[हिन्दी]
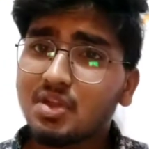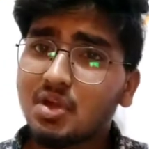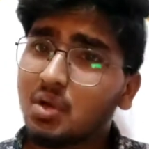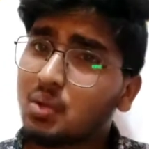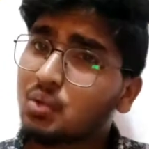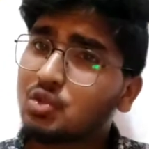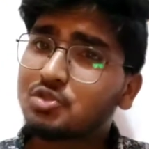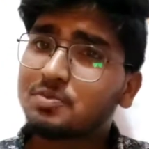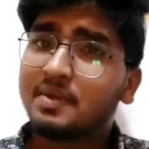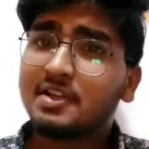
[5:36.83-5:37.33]

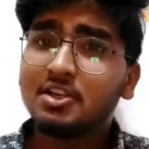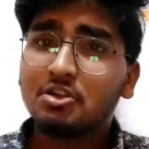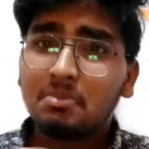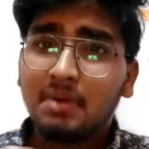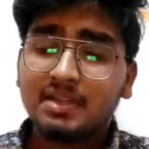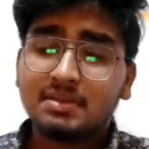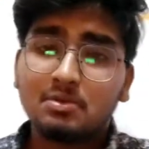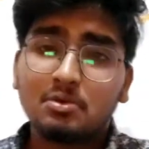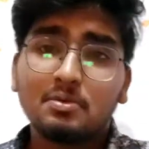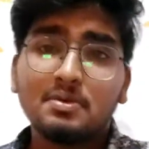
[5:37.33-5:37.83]
और कुछ महीनों
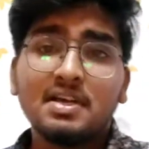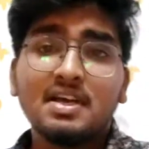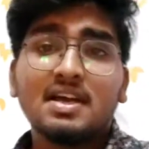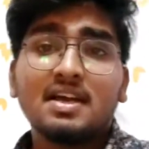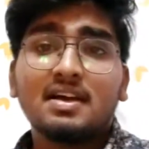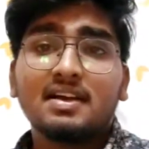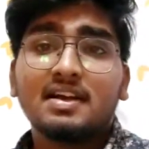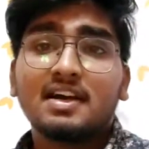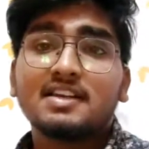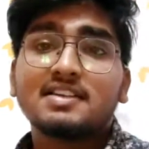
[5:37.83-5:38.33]
बाद वो
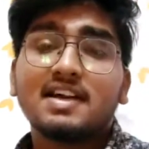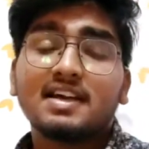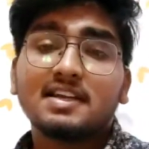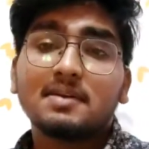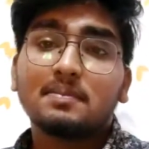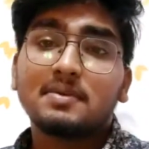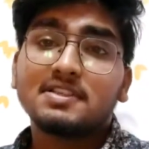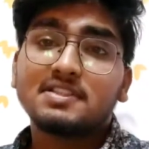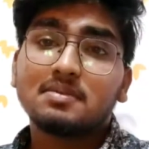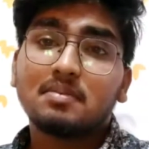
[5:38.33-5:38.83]
घर
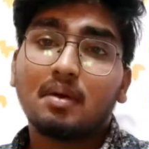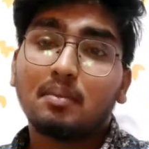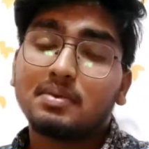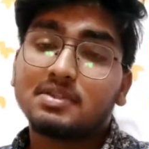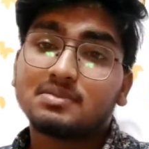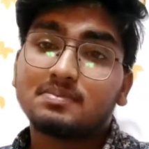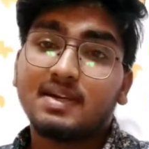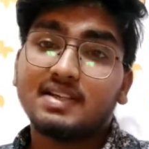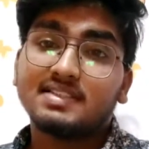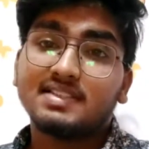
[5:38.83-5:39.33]
जाके फिर से
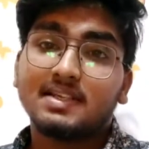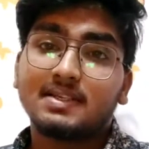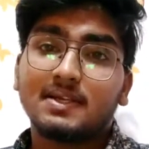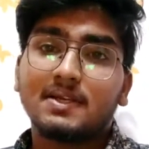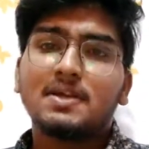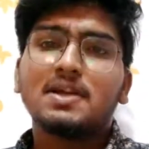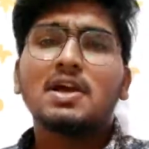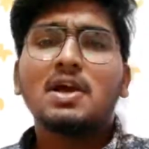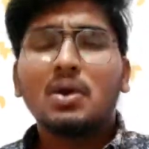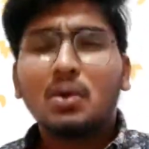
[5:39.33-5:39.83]
वापस बैठ जाएंगे